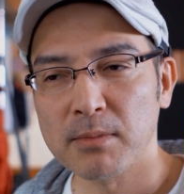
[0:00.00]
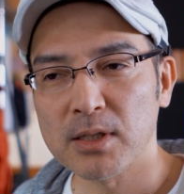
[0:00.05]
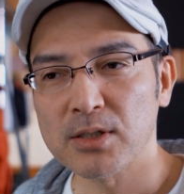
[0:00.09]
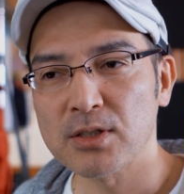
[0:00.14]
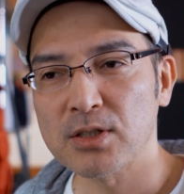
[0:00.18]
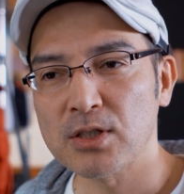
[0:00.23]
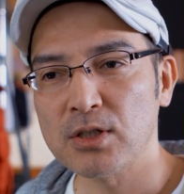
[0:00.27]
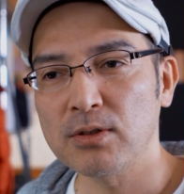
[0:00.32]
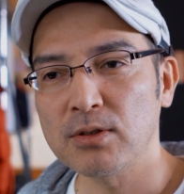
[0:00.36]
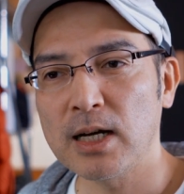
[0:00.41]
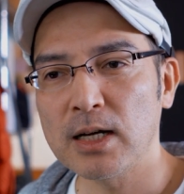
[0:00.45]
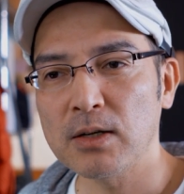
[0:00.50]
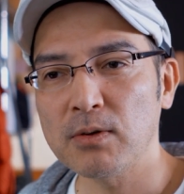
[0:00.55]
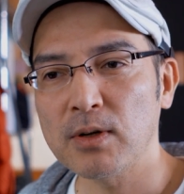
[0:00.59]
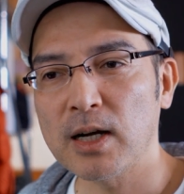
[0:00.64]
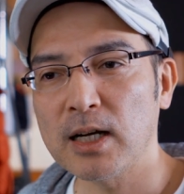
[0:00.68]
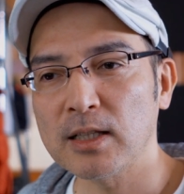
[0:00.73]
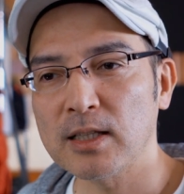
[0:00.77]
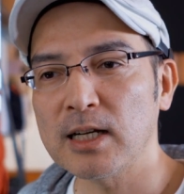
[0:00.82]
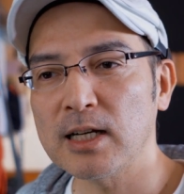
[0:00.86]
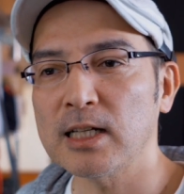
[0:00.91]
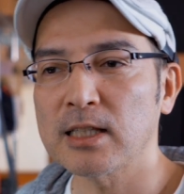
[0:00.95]
まあ、スチル派
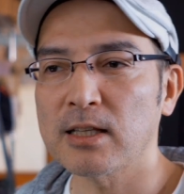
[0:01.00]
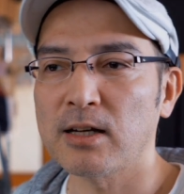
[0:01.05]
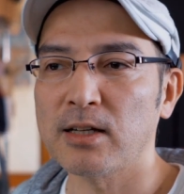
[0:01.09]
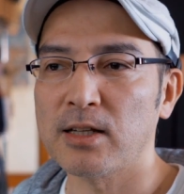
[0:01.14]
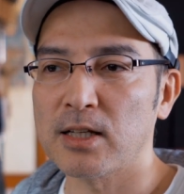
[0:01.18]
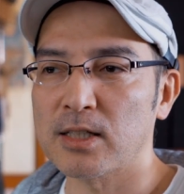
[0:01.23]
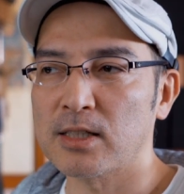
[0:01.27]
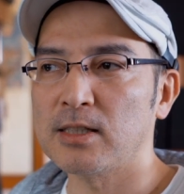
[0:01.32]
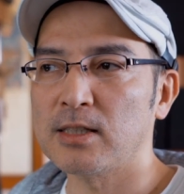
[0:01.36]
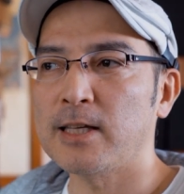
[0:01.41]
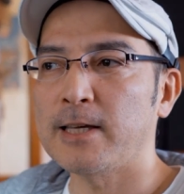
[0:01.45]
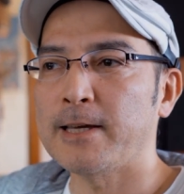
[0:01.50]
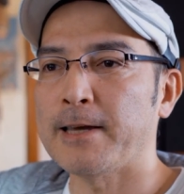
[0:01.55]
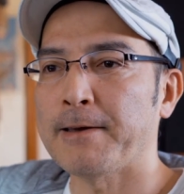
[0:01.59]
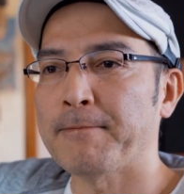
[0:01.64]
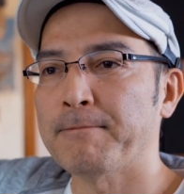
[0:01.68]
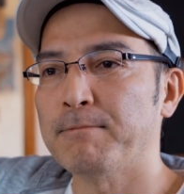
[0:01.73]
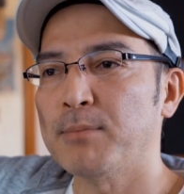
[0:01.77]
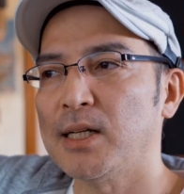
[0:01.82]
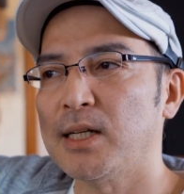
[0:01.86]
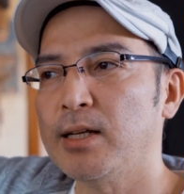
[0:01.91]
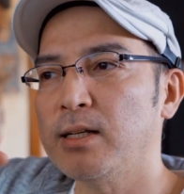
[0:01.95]
の方々はです
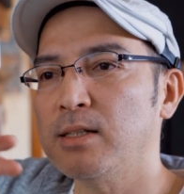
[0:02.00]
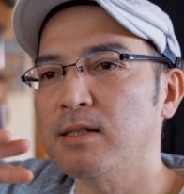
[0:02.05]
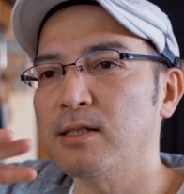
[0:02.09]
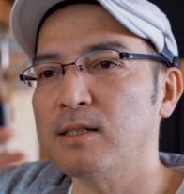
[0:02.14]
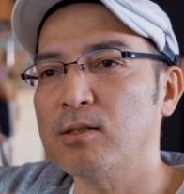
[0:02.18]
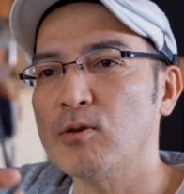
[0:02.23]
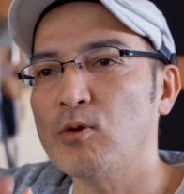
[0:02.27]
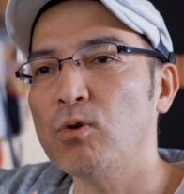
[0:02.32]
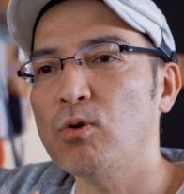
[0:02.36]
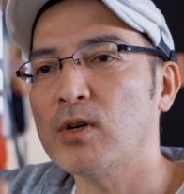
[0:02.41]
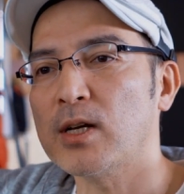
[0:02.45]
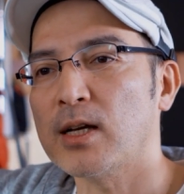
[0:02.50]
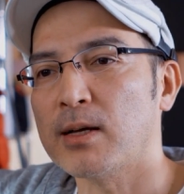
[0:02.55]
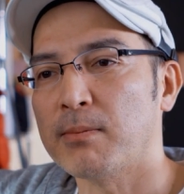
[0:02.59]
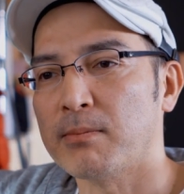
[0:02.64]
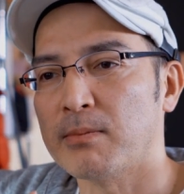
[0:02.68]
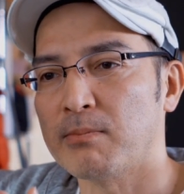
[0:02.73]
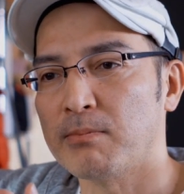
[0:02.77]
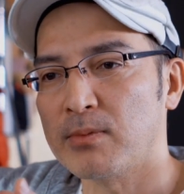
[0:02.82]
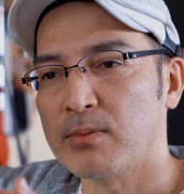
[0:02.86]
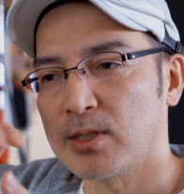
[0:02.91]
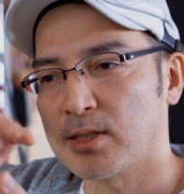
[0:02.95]
ね、まあ、レンズ交
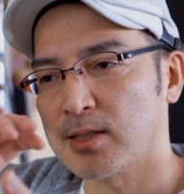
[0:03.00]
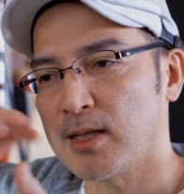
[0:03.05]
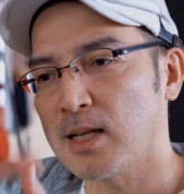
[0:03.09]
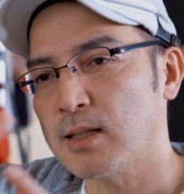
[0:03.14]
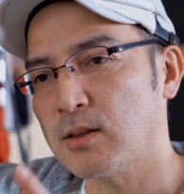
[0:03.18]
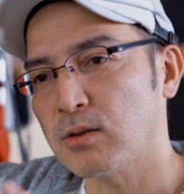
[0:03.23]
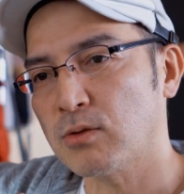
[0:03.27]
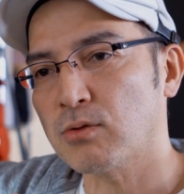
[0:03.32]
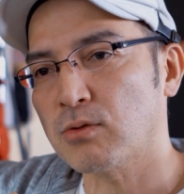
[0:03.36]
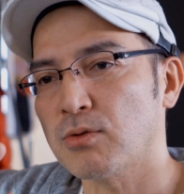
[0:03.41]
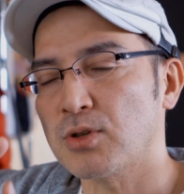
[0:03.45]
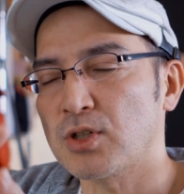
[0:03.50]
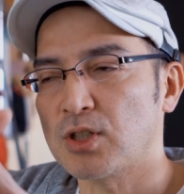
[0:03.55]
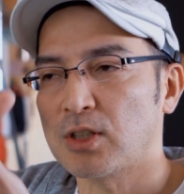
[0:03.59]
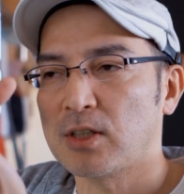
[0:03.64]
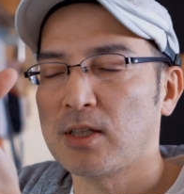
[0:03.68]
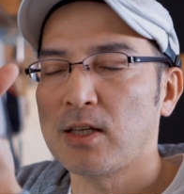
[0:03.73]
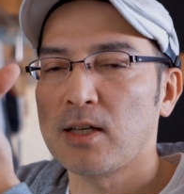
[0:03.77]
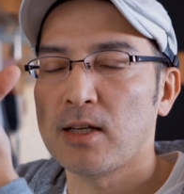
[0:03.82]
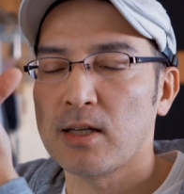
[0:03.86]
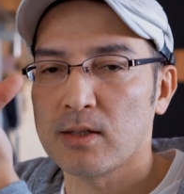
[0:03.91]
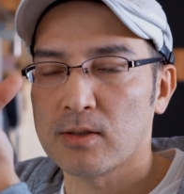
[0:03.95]
換さっとし
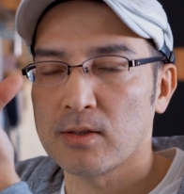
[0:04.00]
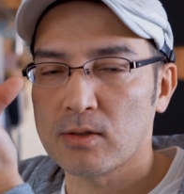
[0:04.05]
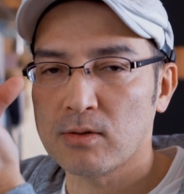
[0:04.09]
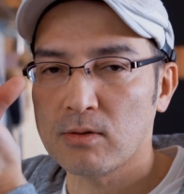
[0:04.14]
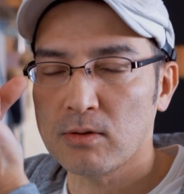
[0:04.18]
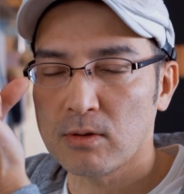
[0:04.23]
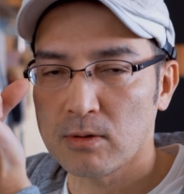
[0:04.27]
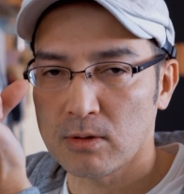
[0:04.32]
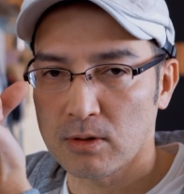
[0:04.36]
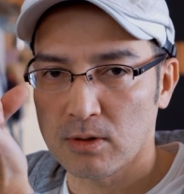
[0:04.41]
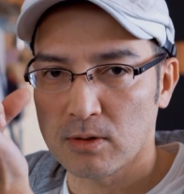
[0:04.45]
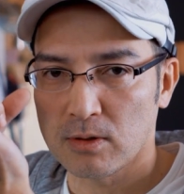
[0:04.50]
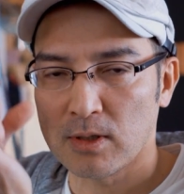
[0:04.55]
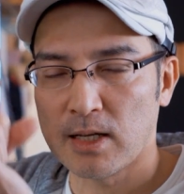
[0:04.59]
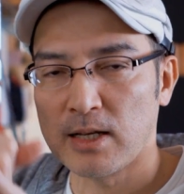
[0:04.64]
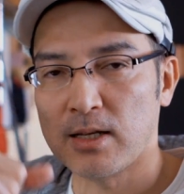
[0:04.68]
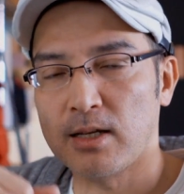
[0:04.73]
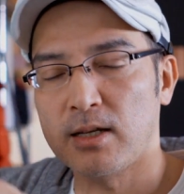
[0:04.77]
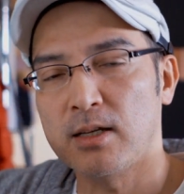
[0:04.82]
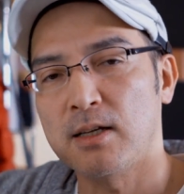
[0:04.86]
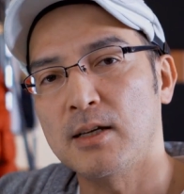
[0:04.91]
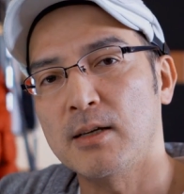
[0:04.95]
てすぐ、
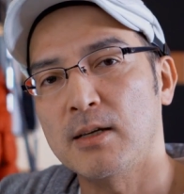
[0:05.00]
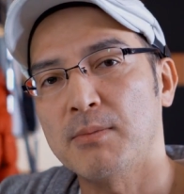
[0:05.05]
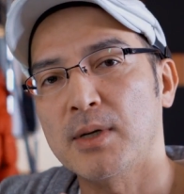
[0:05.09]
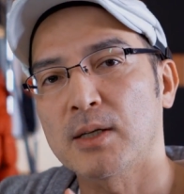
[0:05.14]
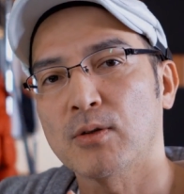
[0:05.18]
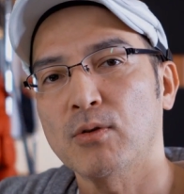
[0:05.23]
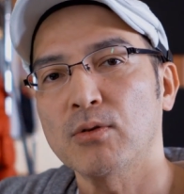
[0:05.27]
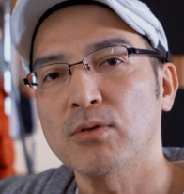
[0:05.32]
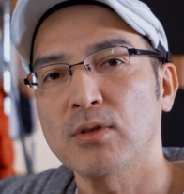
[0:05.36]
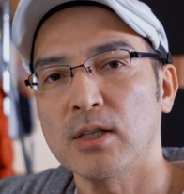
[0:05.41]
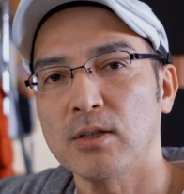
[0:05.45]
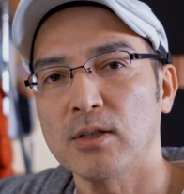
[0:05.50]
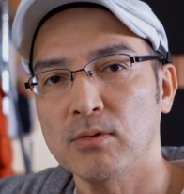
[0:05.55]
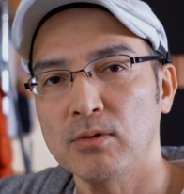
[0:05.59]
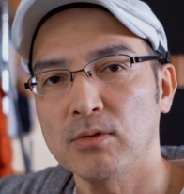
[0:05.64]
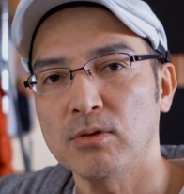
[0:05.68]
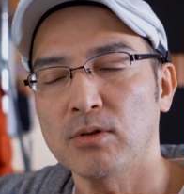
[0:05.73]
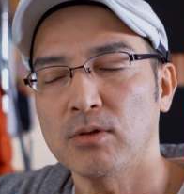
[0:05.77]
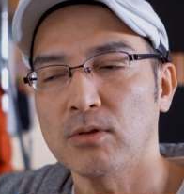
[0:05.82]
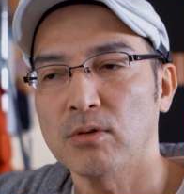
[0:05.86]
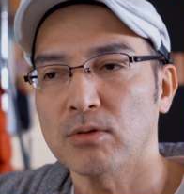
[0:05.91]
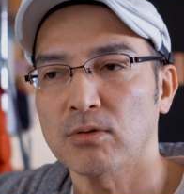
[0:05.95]
えーまあ、撮ってい
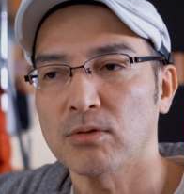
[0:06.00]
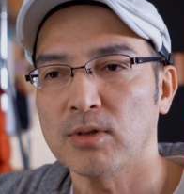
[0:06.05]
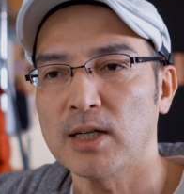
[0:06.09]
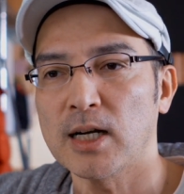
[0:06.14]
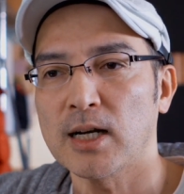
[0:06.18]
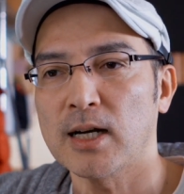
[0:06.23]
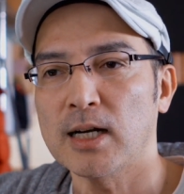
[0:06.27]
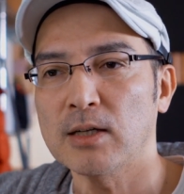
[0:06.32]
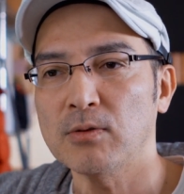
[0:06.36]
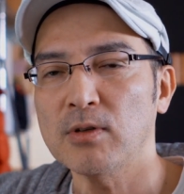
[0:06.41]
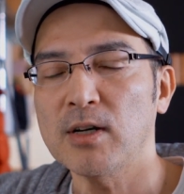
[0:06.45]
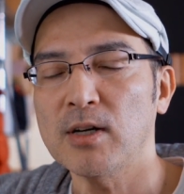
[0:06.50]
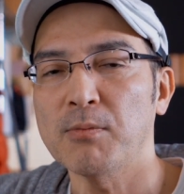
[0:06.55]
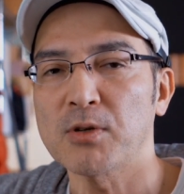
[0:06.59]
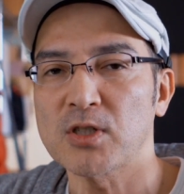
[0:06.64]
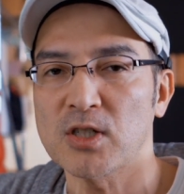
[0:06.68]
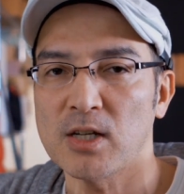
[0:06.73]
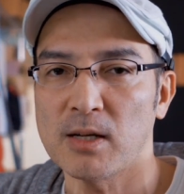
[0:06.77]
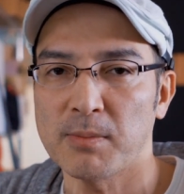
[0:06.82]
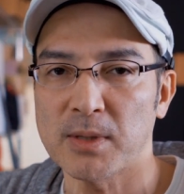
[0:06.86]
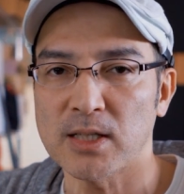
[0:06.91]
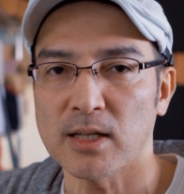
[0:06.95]
くっていうことが可能か
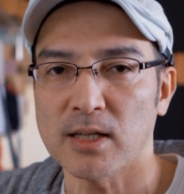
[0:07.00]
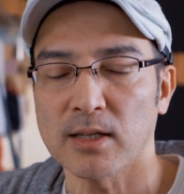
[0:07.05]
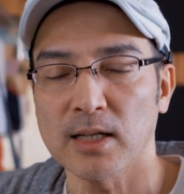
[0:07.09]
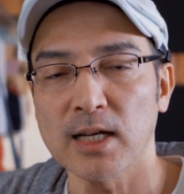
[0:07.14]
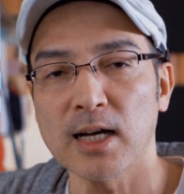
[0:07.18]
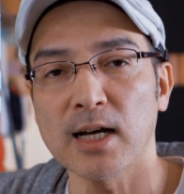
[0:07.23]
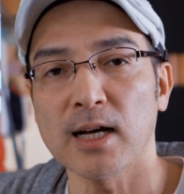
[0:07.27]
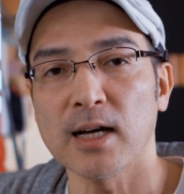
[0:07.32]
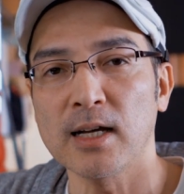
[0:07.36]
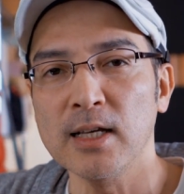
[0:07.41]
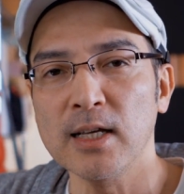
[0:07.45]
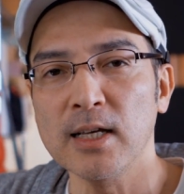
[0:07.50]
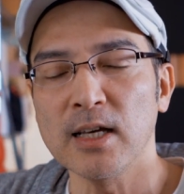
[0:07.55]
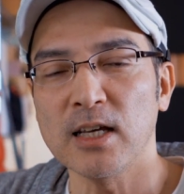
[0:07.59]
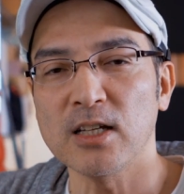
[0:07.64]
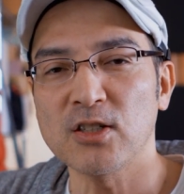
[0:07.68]
もしれませんが、